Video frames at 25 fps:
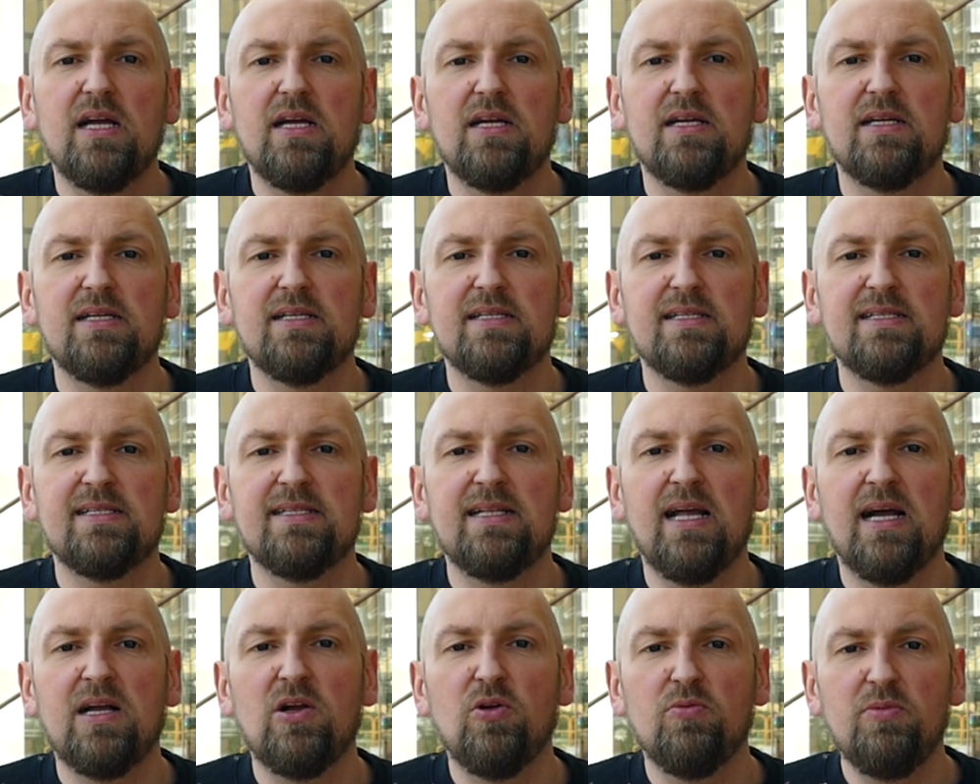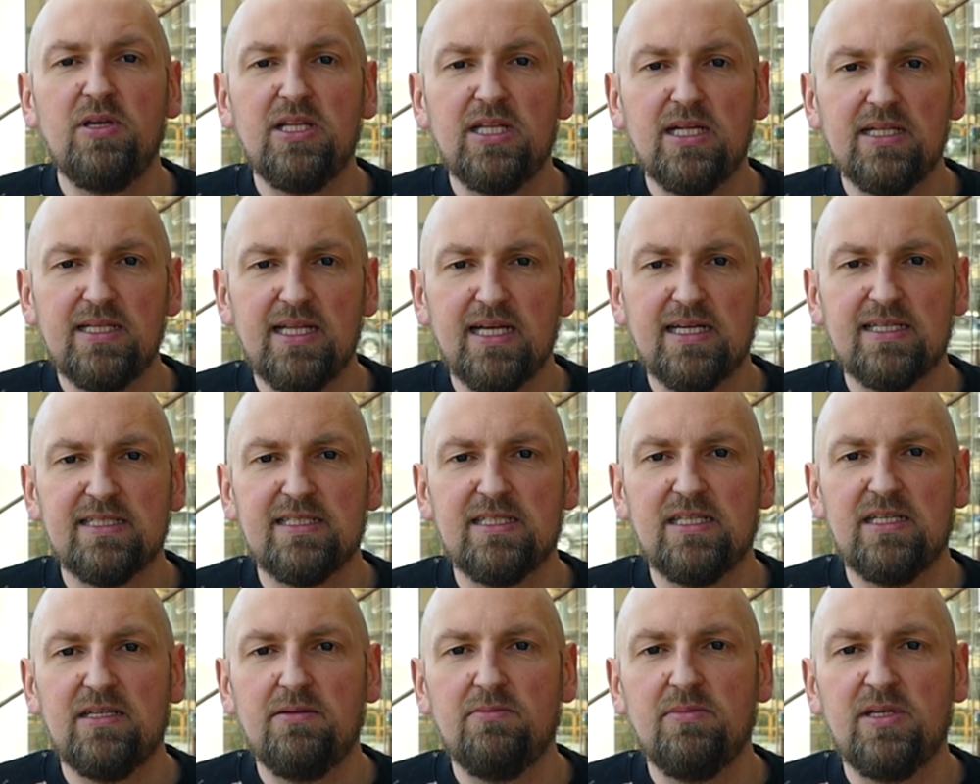E, znakomite
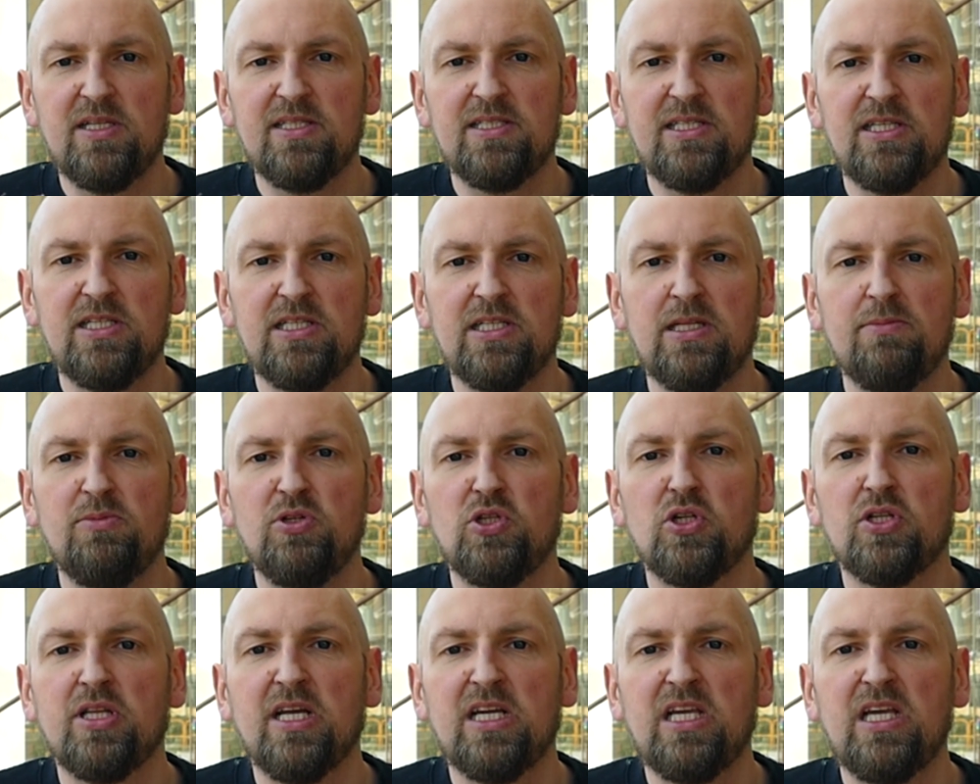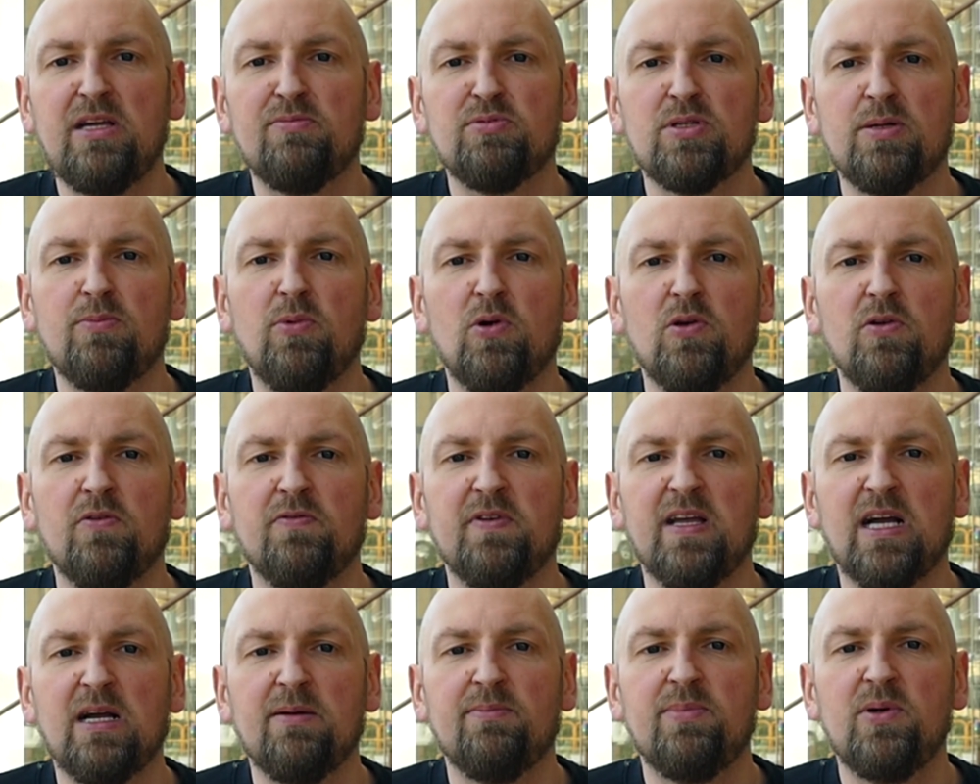teksty, między innymi do takich
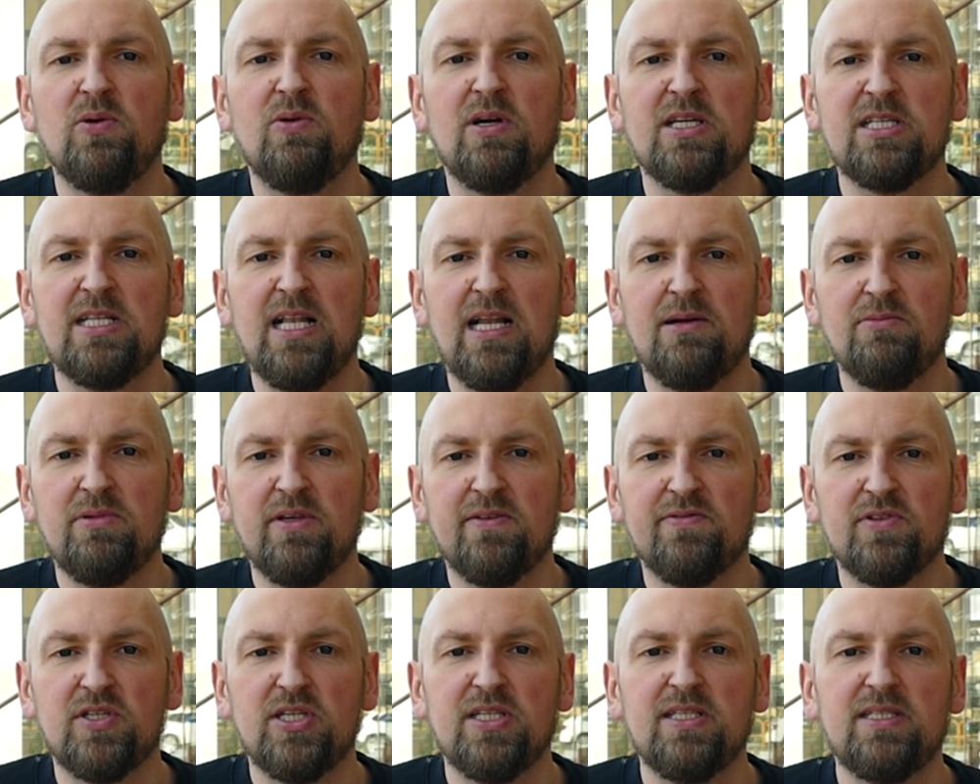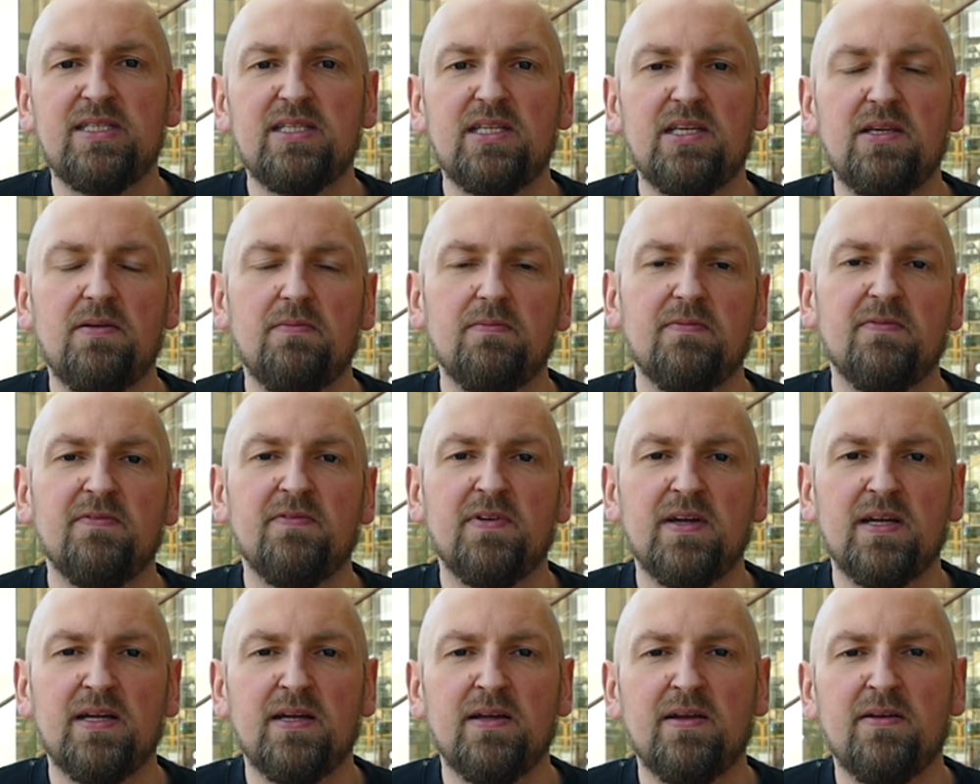przebojów jak Byłaś dla mnie wszystkim,
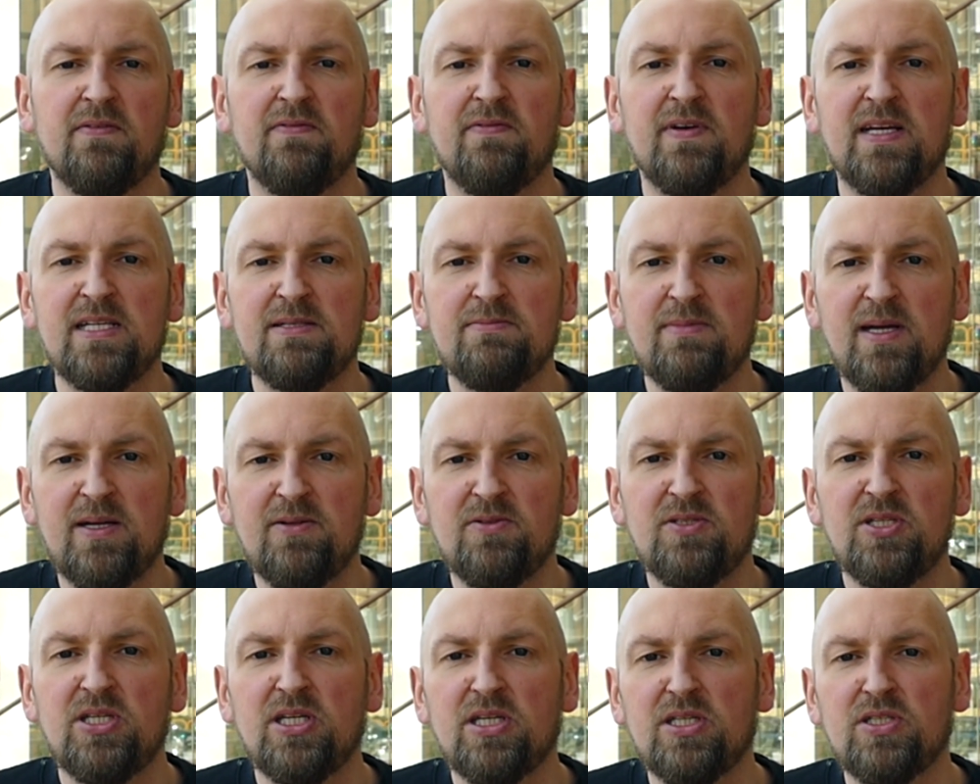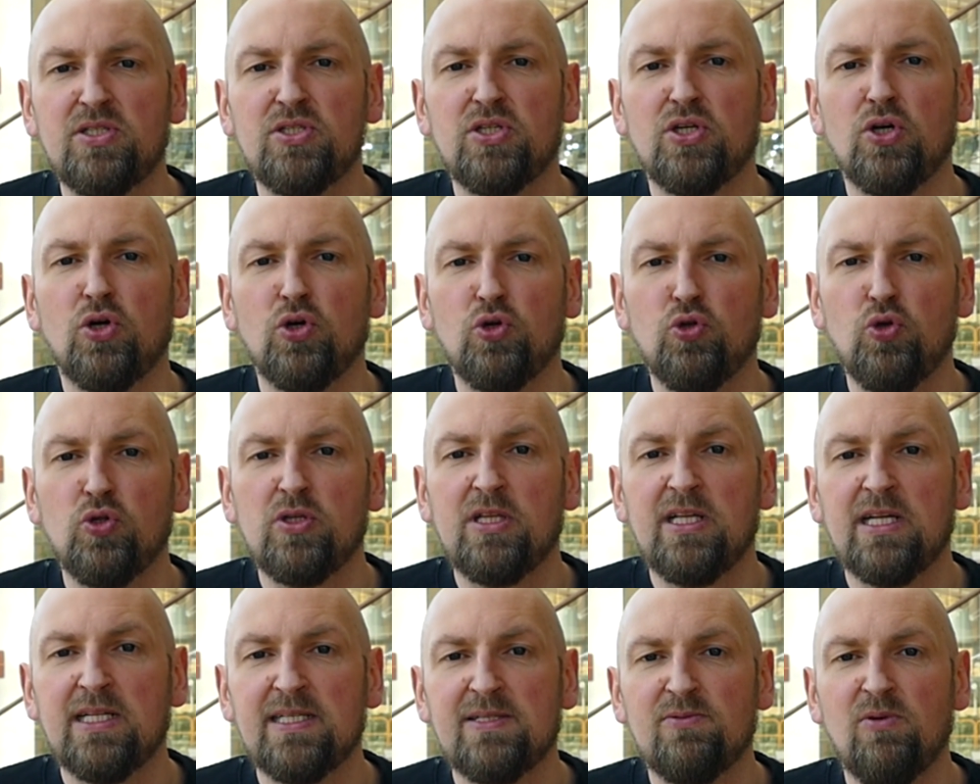We, Wezmę Cię czy
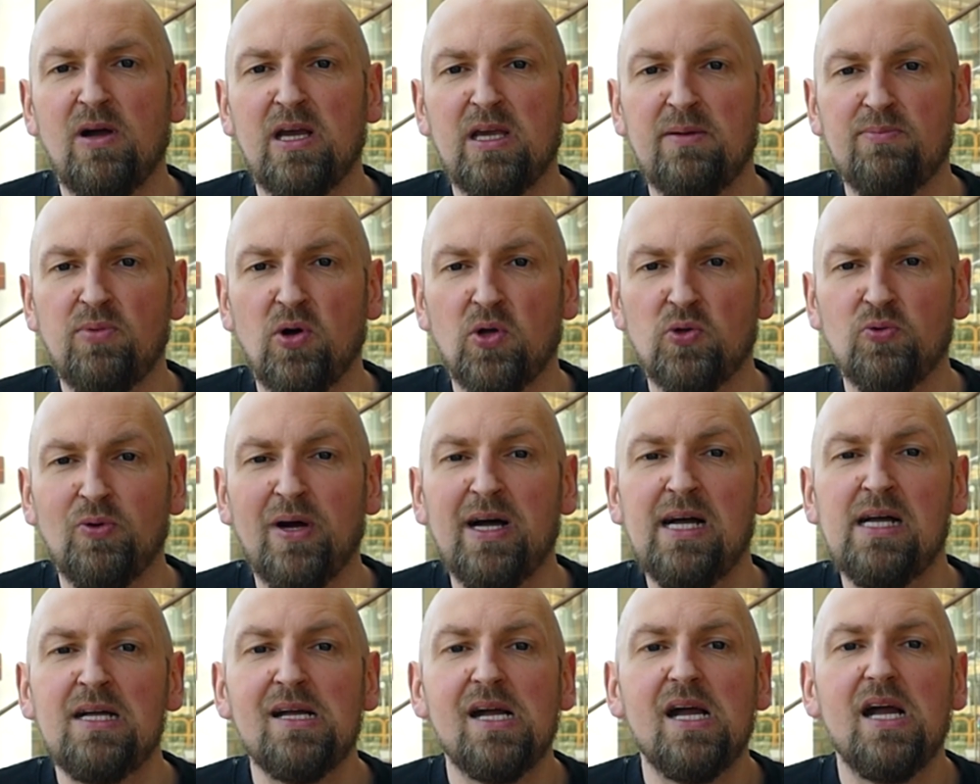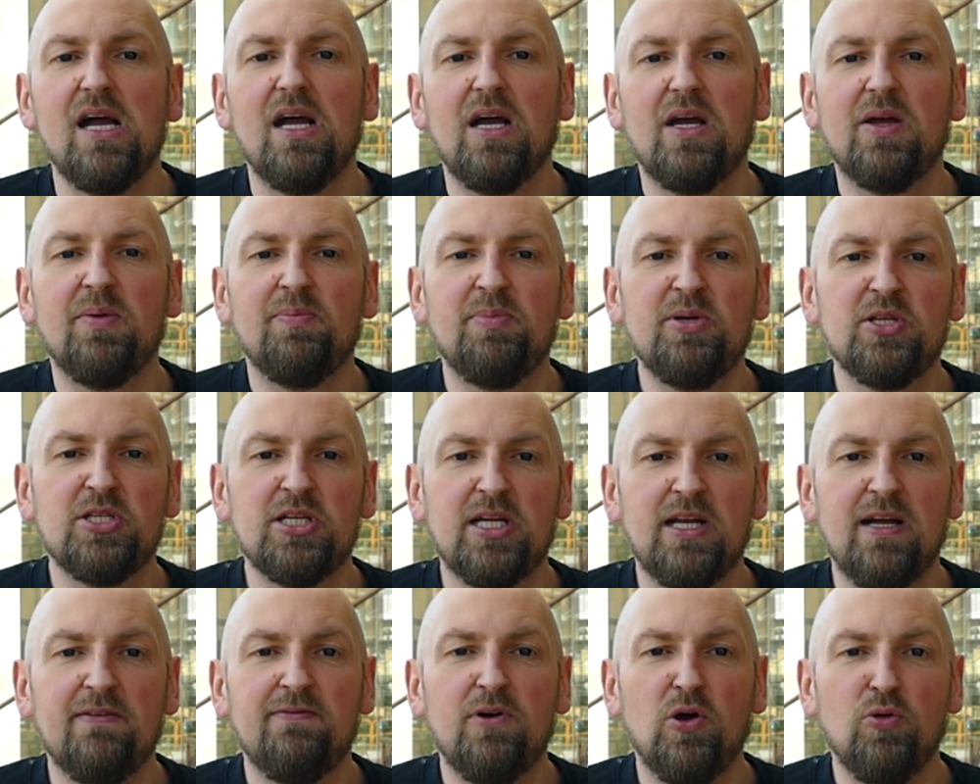Okrutna, Zła i Podła, e,
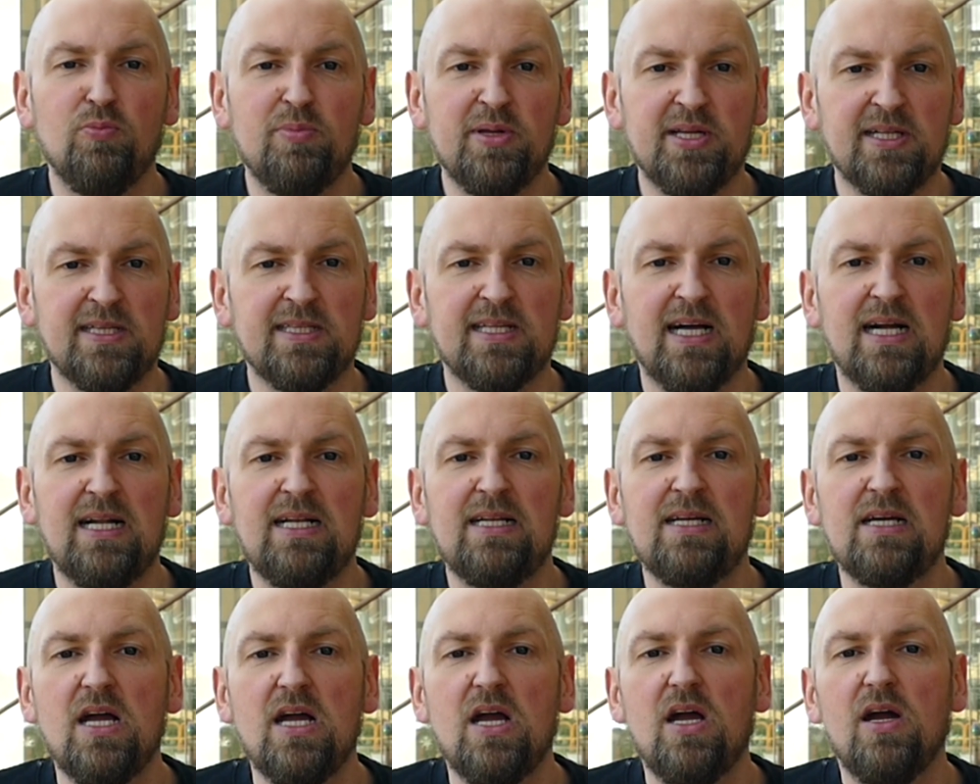pisze Rafał Bryndal.